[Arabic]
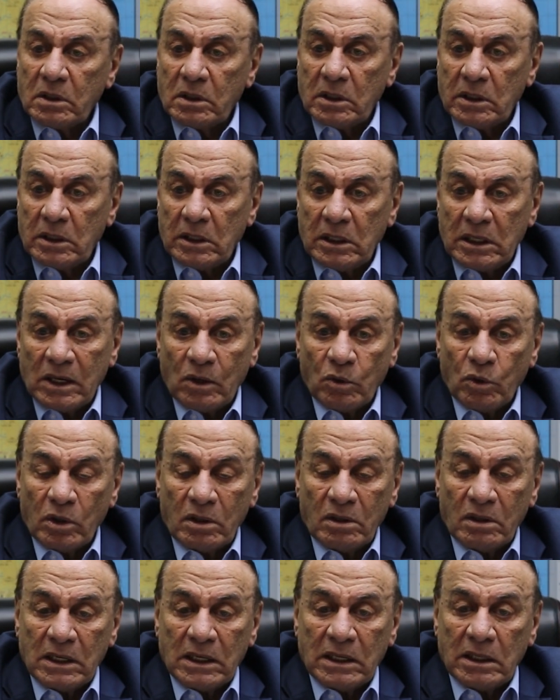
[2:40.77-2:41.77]
لو
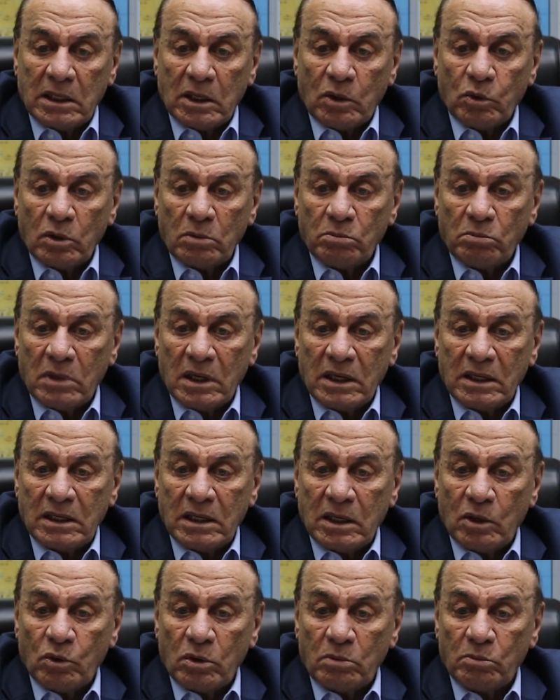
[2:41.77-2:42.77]
لو
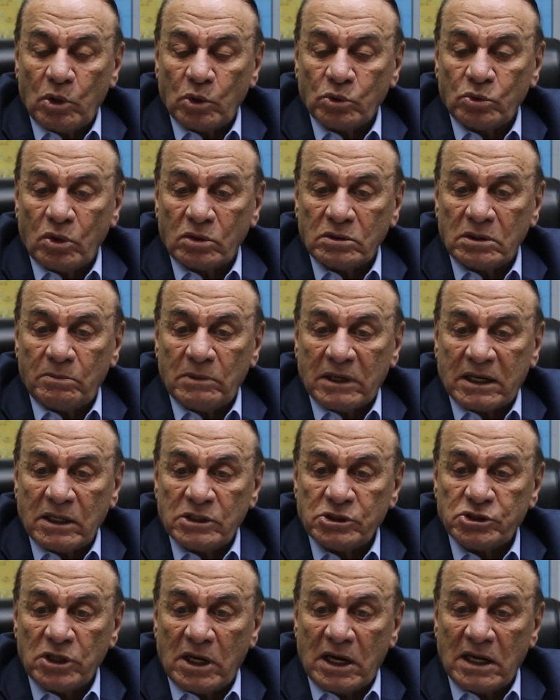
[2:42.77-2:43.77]
لو الموضوع ده ما
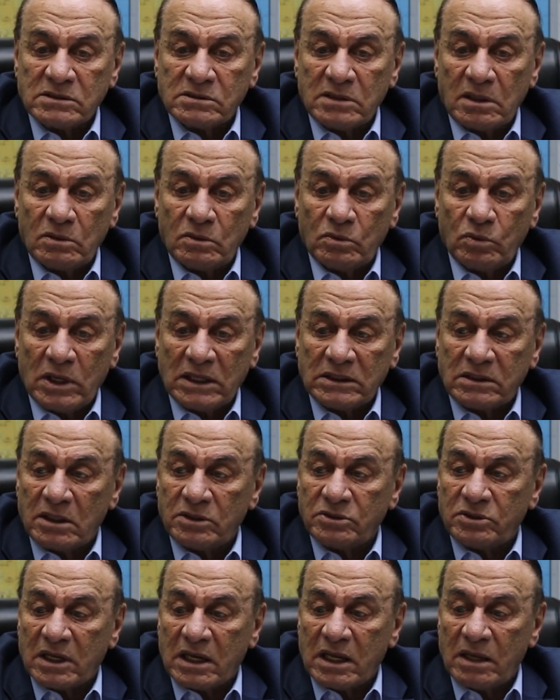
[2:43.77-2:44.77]
كانش حصل وجات
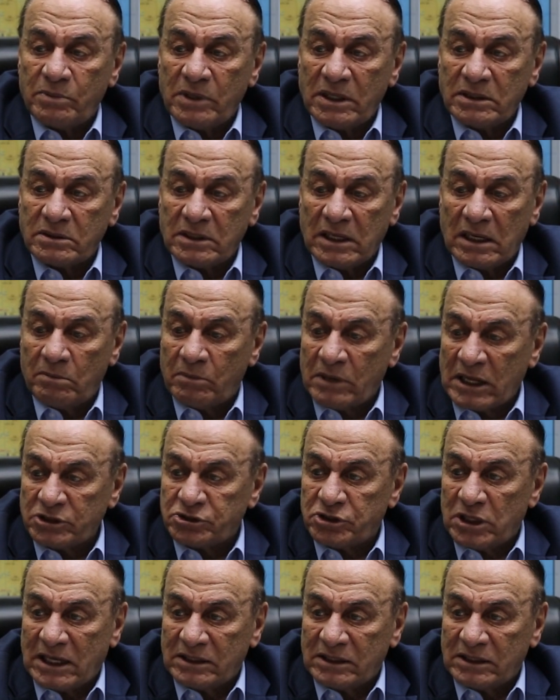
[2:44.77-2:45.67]
الانتخابات يعني ما كانش